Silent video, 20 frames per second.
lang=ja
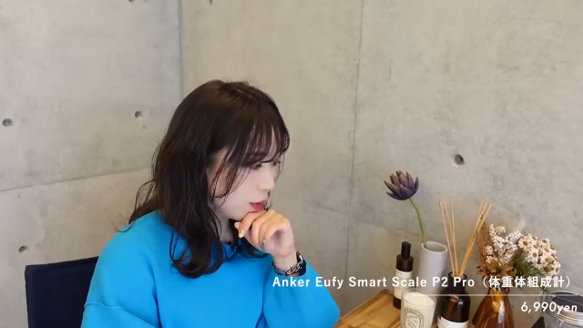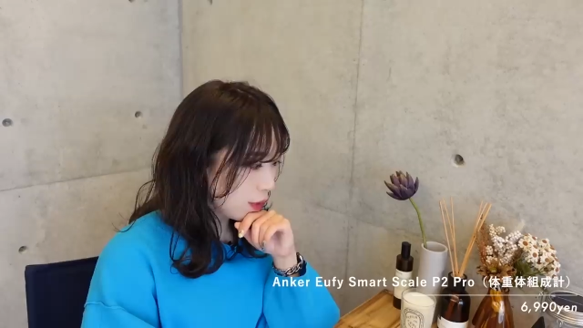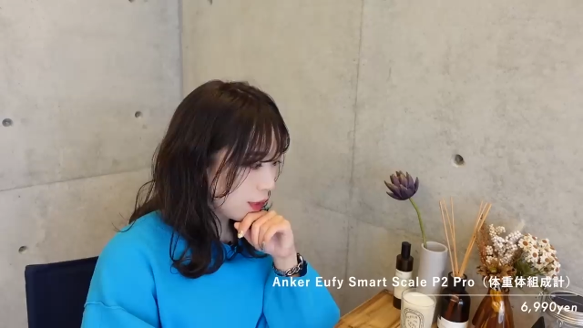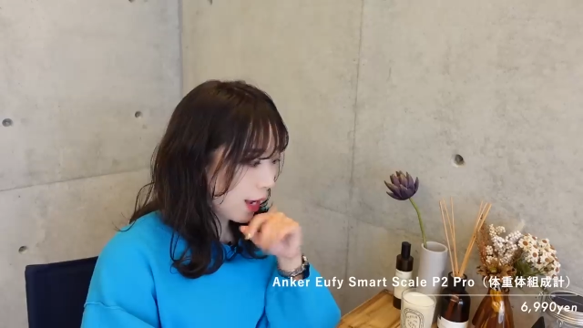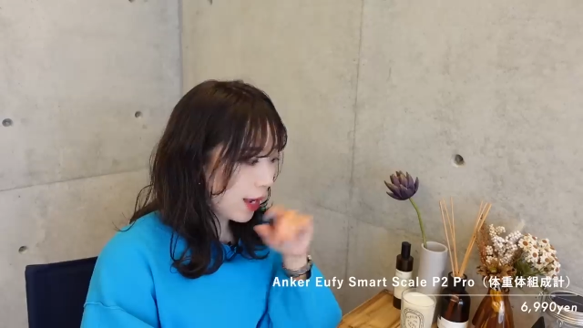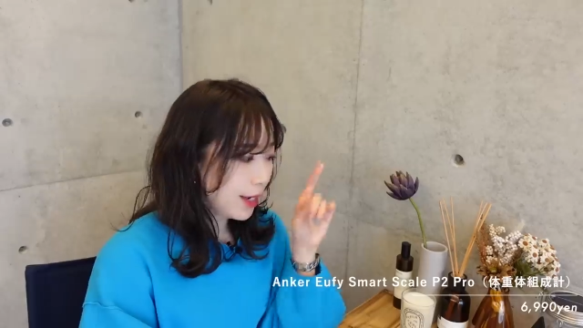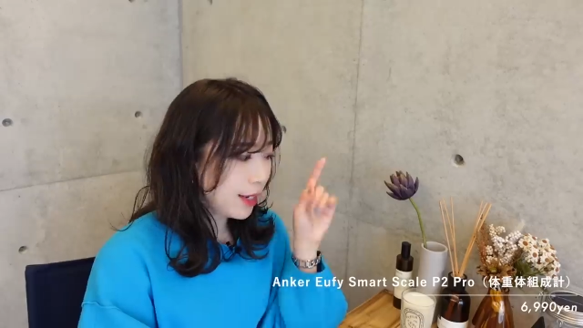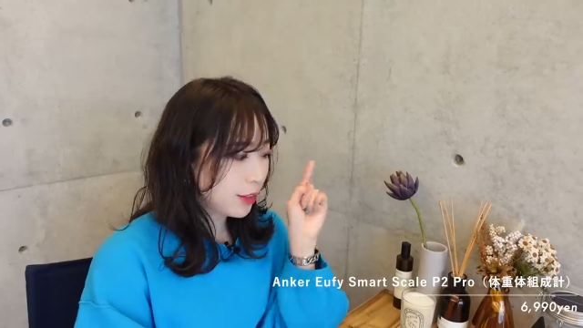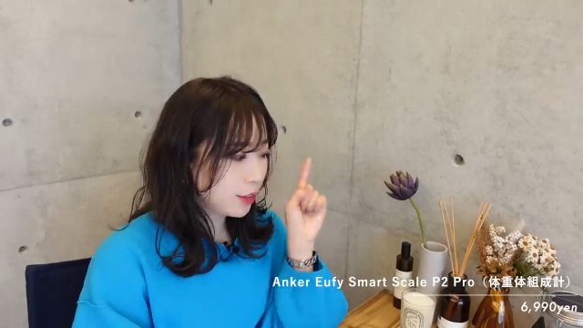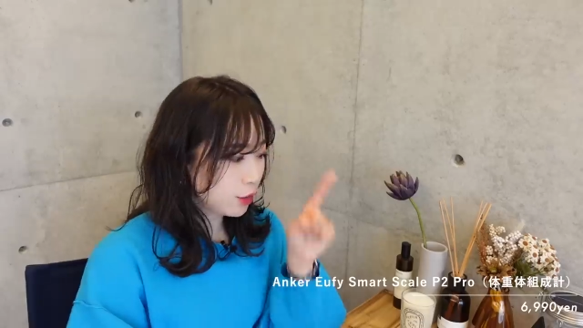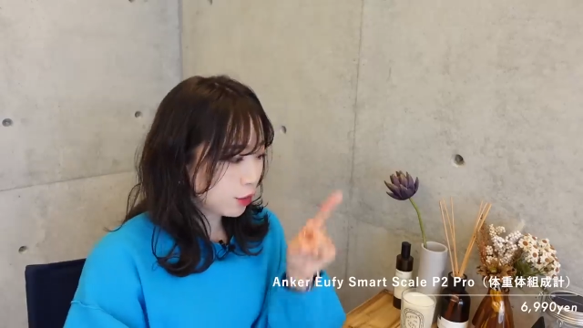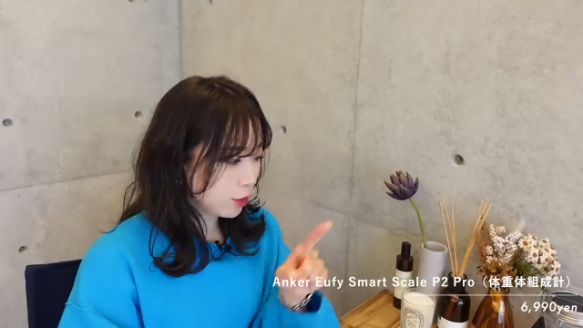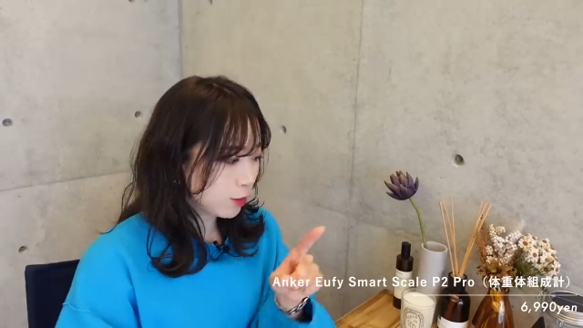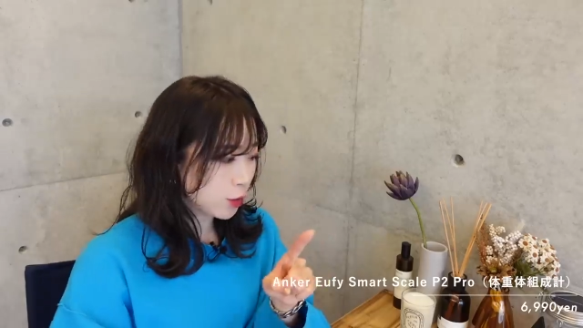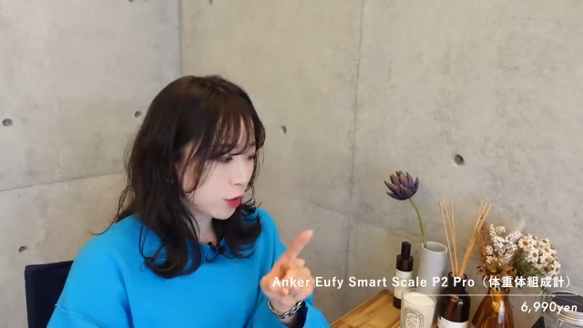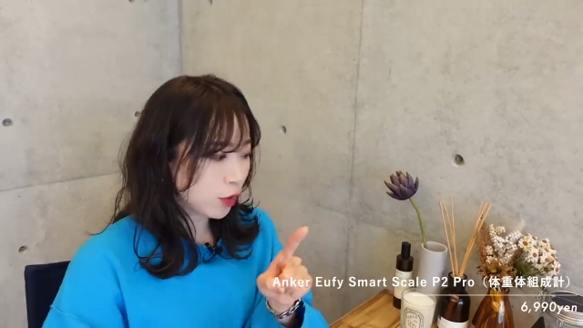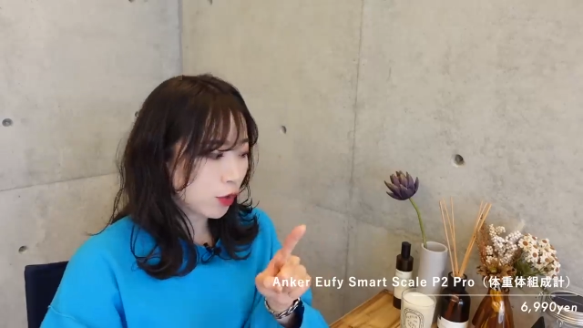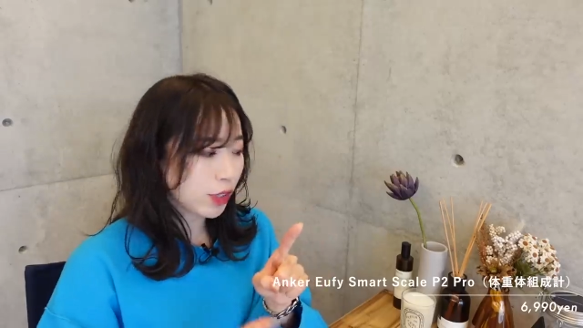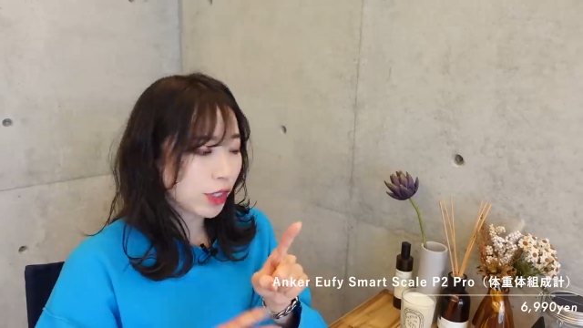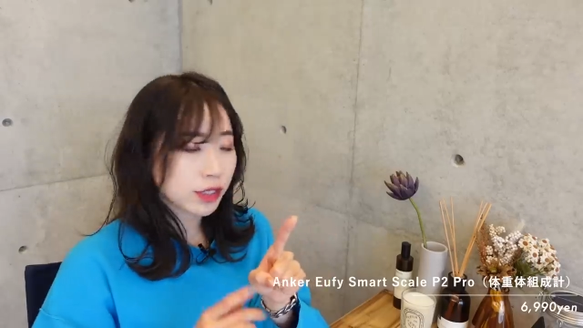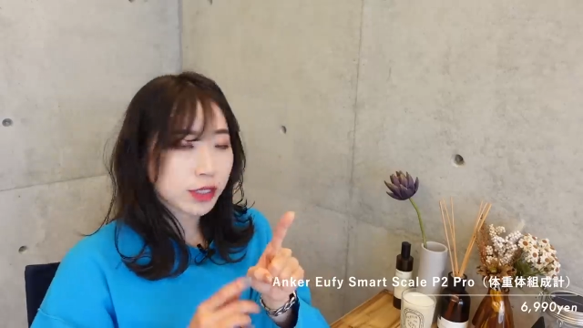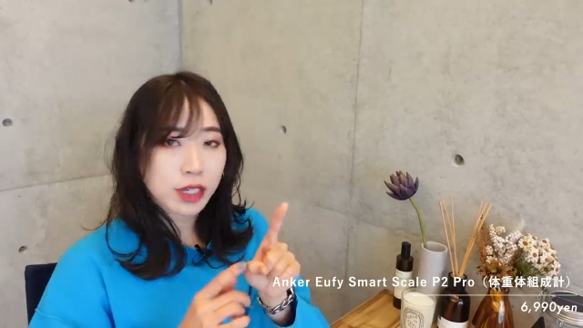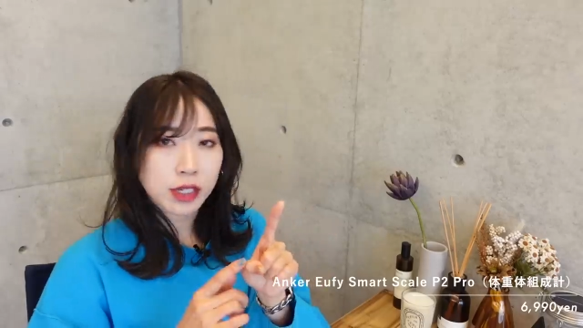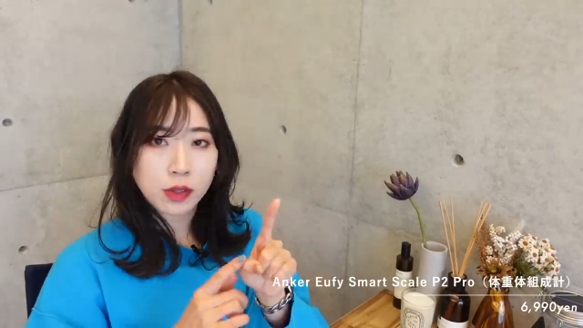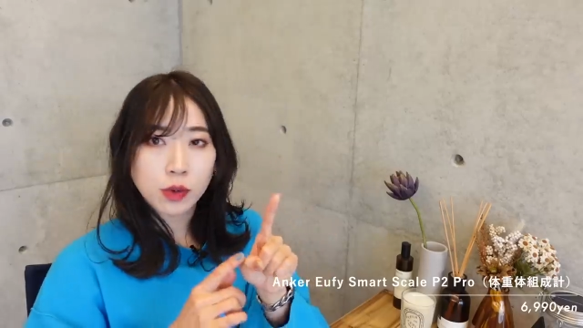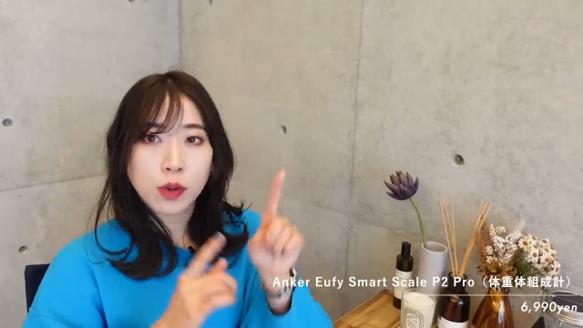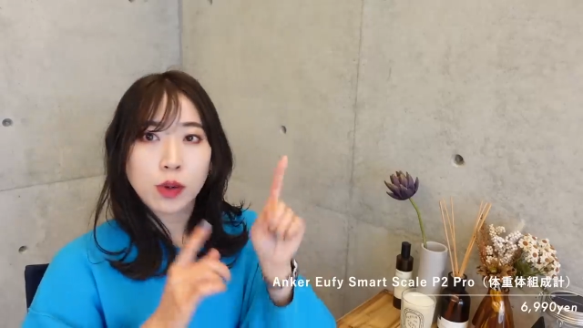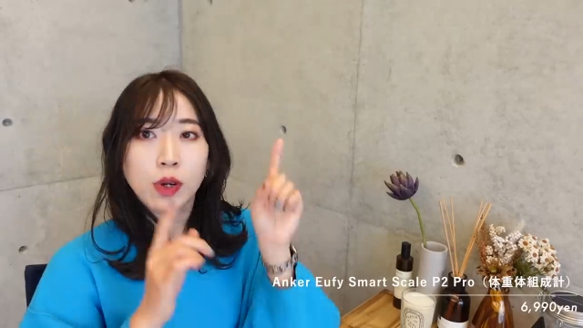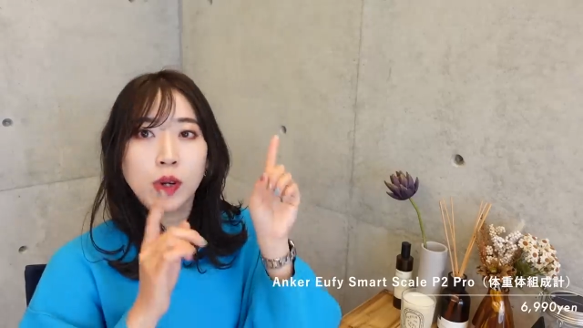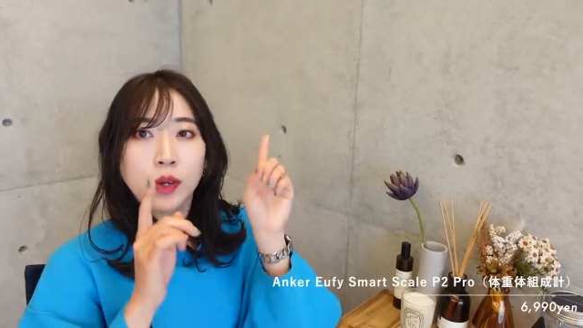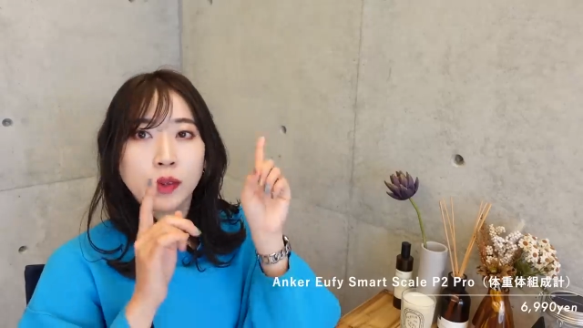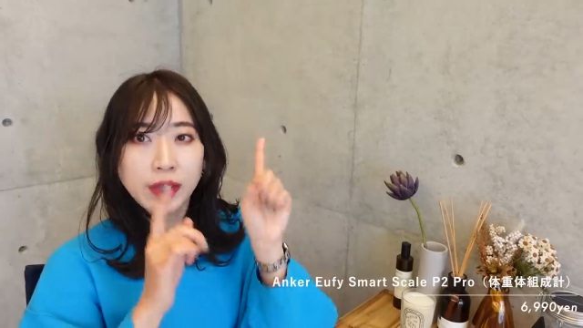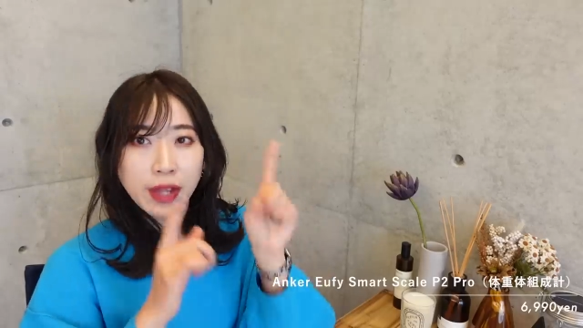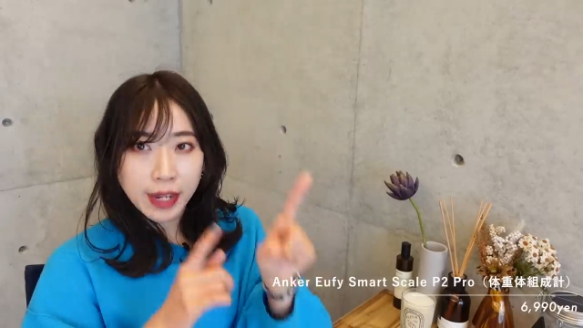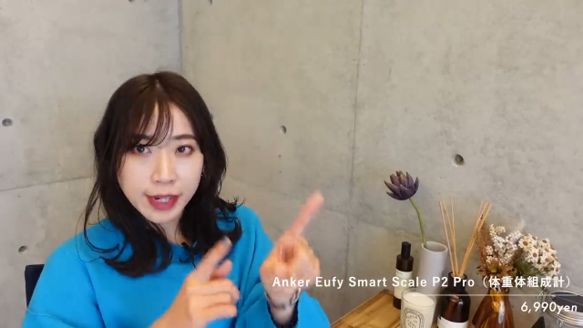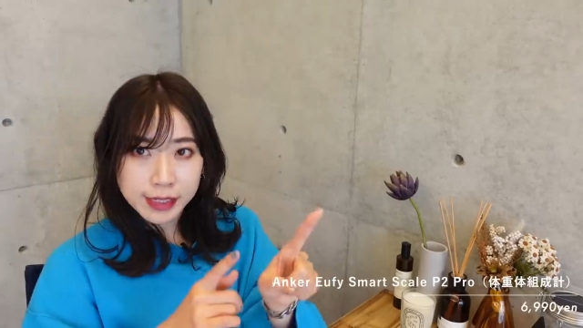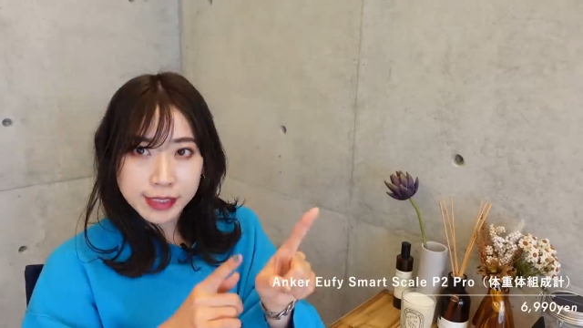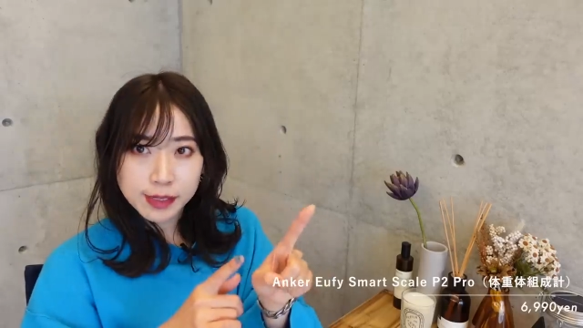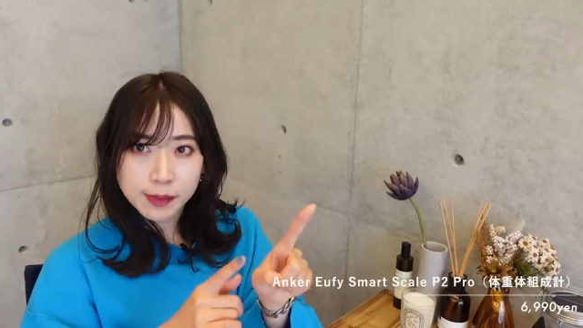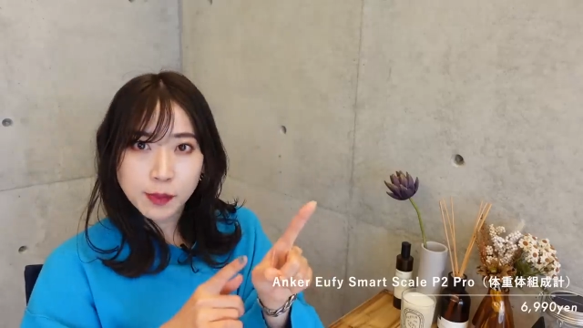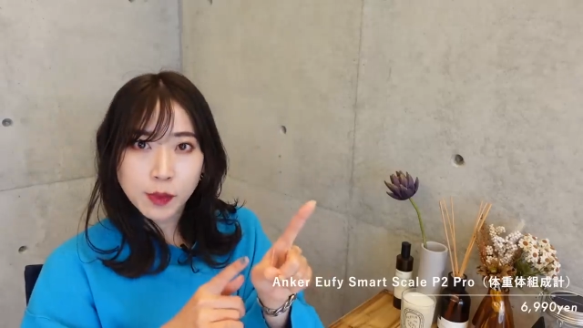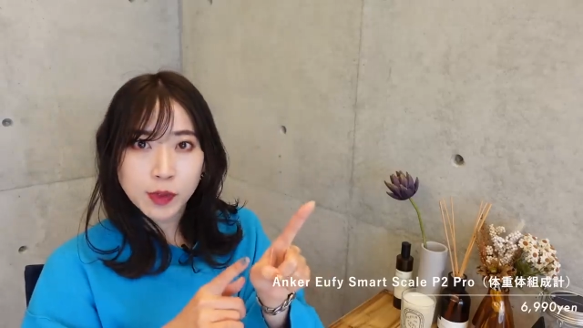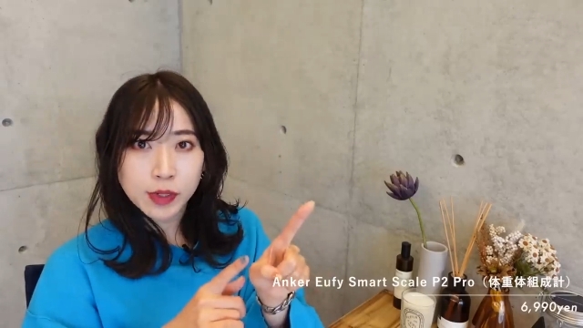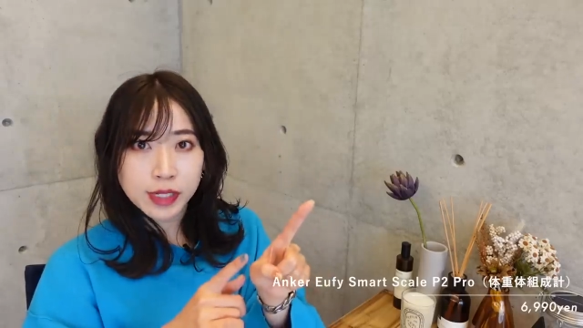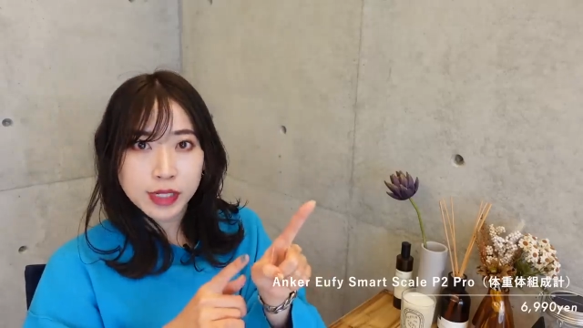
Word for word: 体重もそうですけど体脂肪